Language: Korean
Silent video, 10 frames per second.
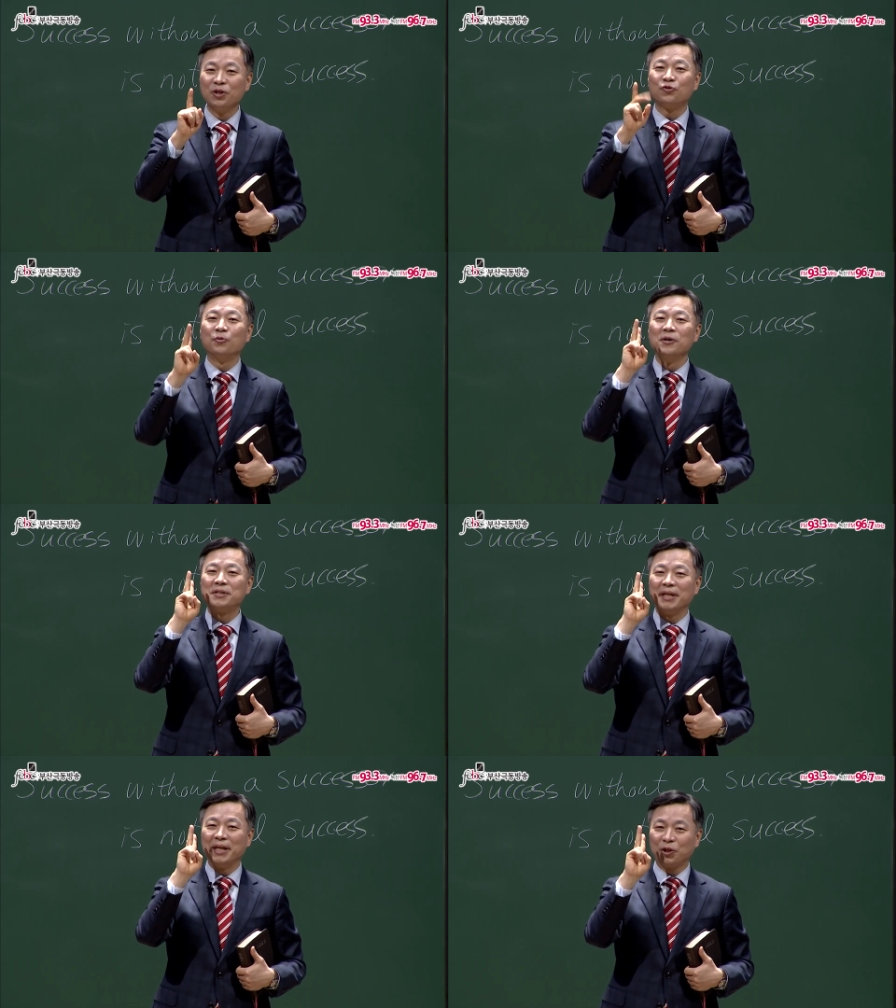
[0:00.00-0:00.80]
두
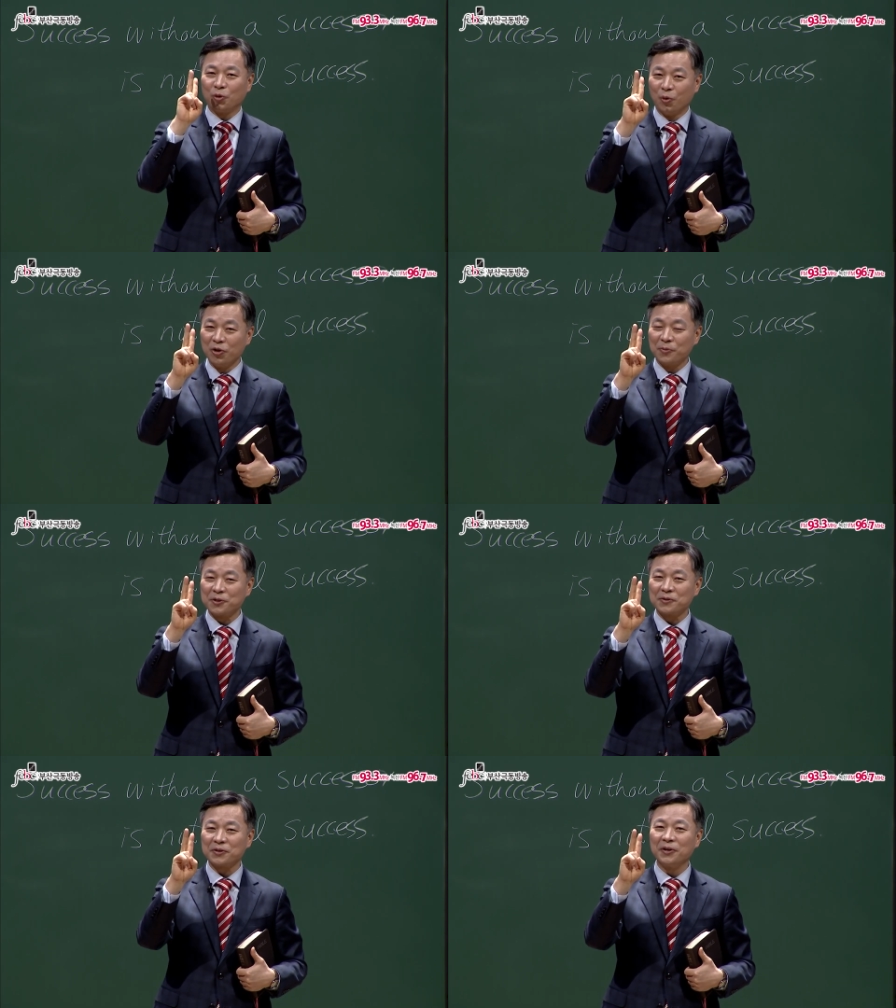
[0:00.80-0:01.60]
번째, 내 돈이
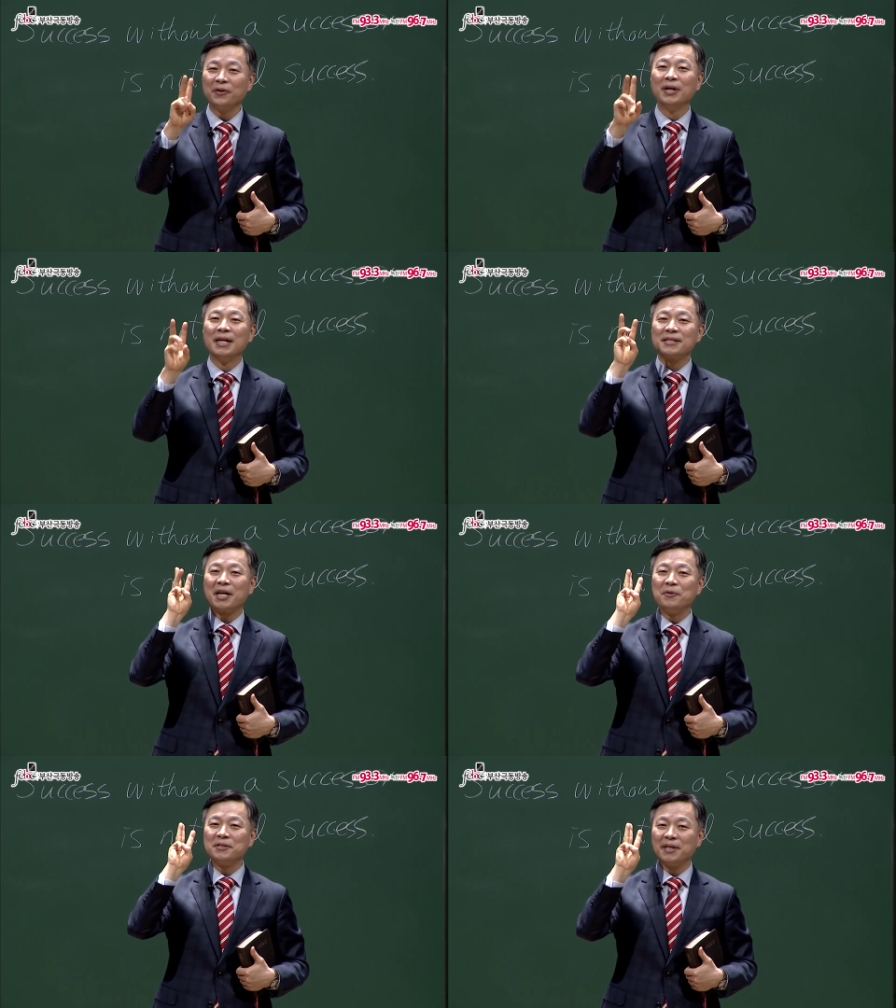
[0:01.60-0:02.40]
없었어요. 세
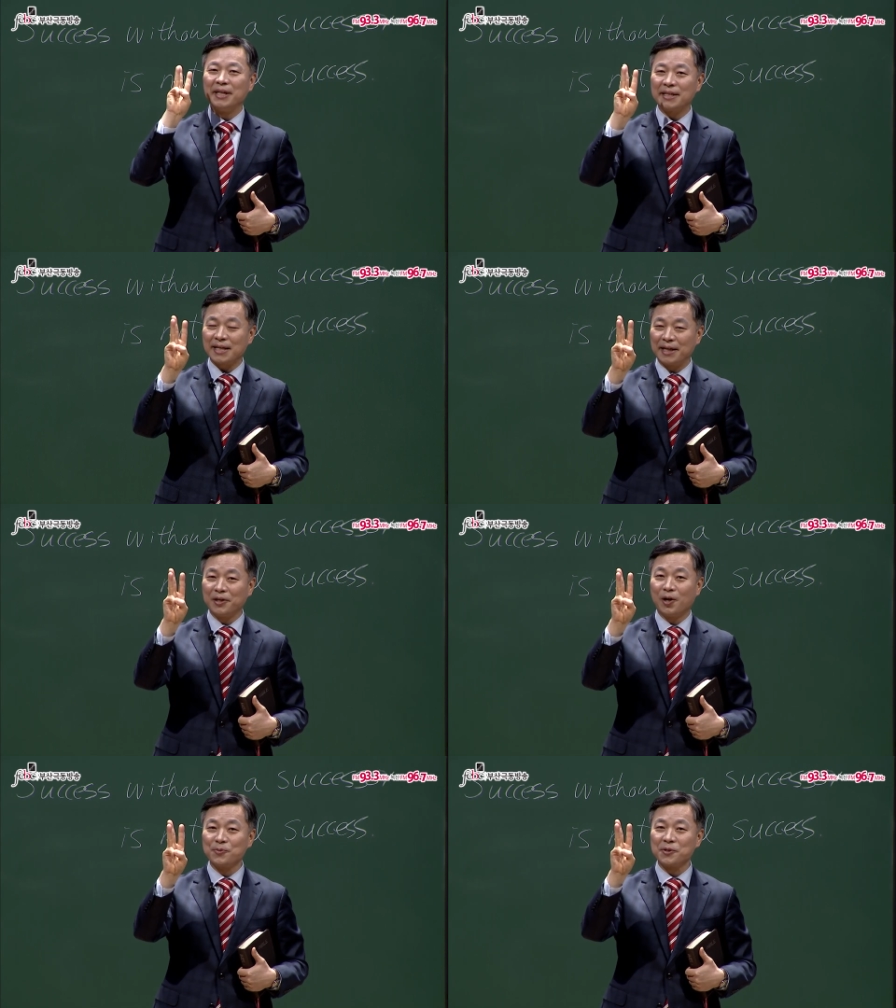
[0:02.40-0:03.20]
번째, 내
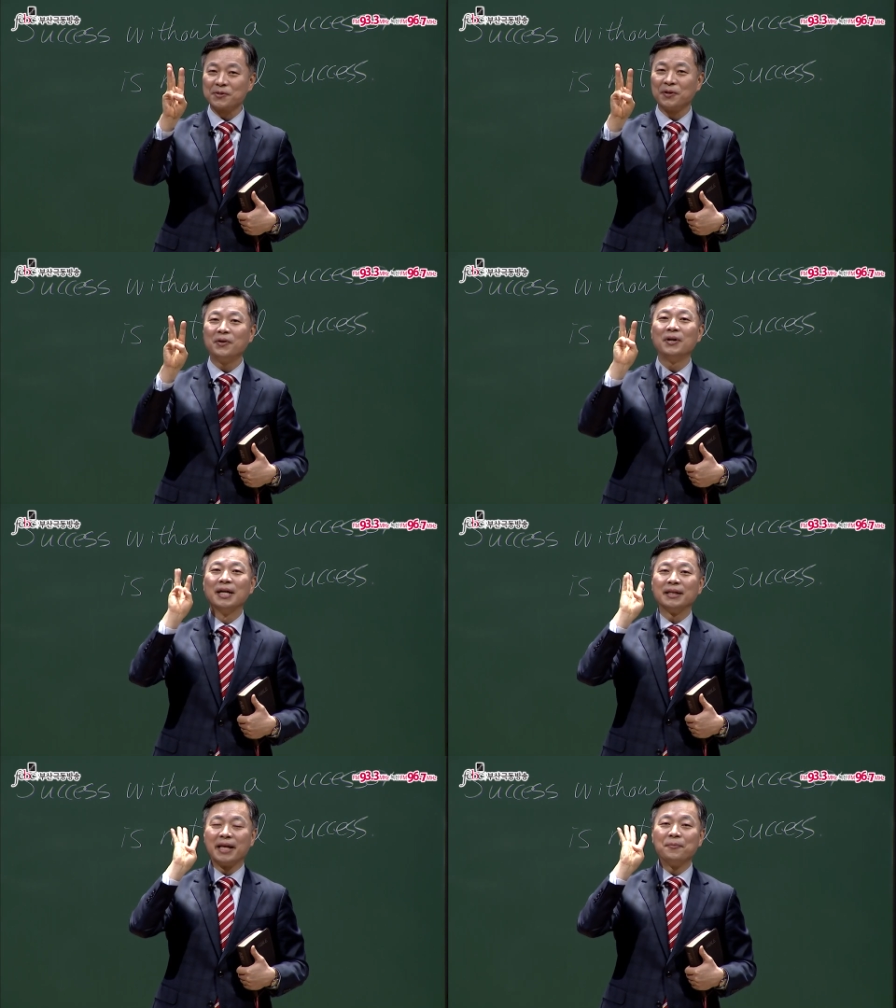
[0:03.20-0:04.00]
자녀가 없었어요.
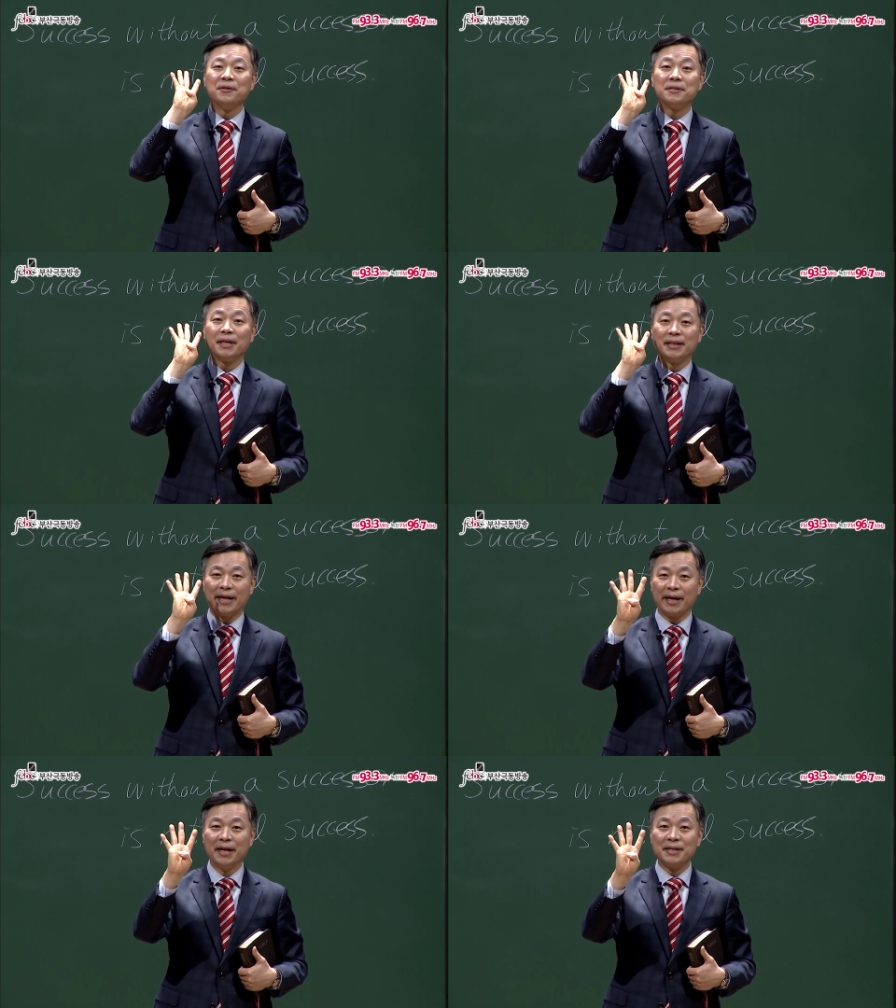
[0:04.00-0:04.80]
네 번째,
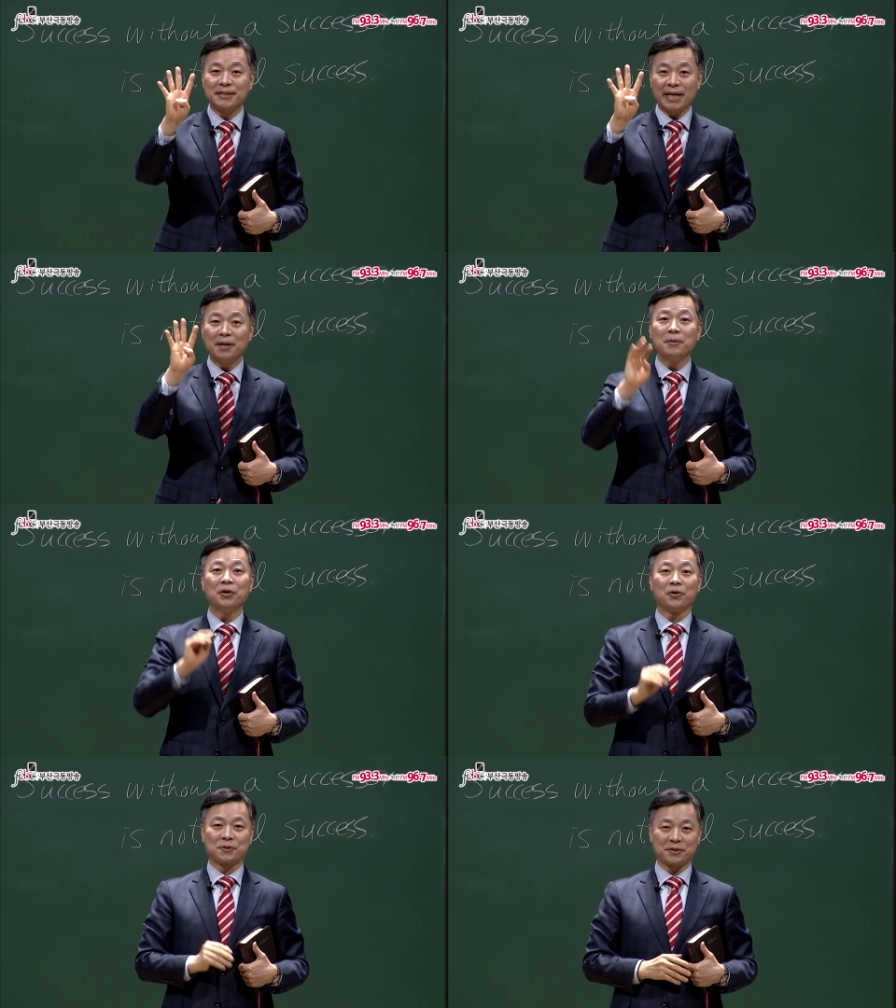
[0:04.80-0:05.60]
내
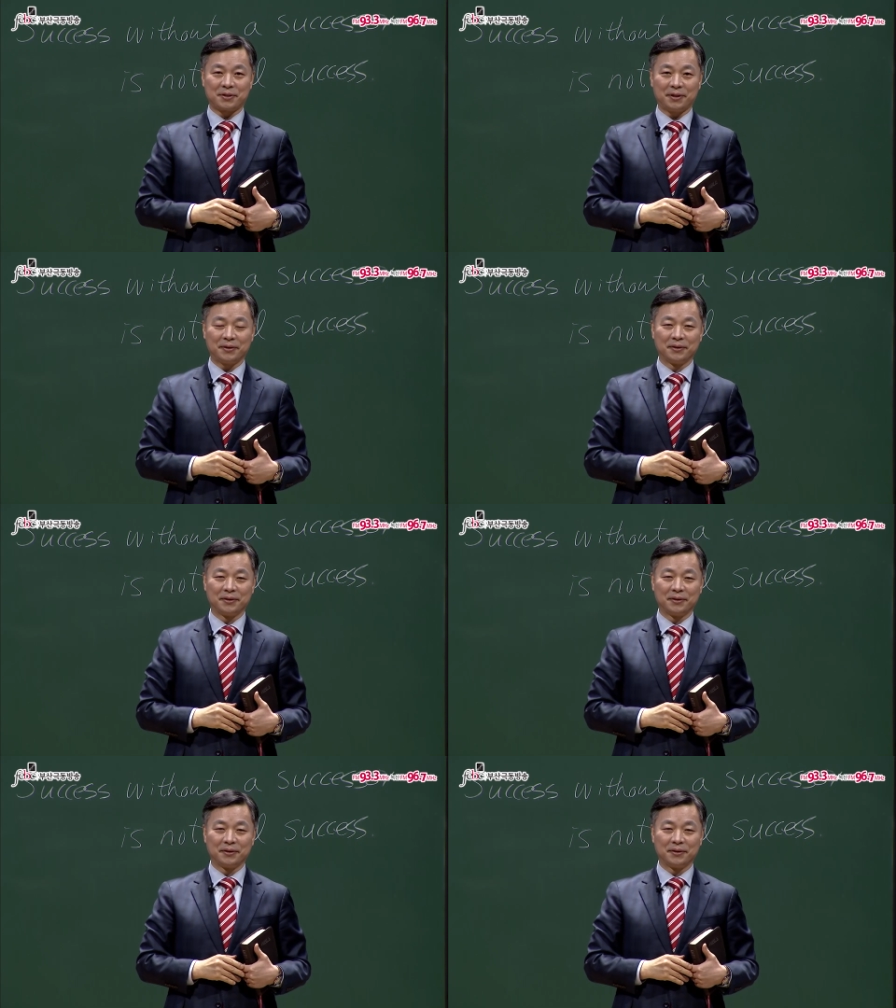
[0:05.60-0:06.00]
생명이 없었어요.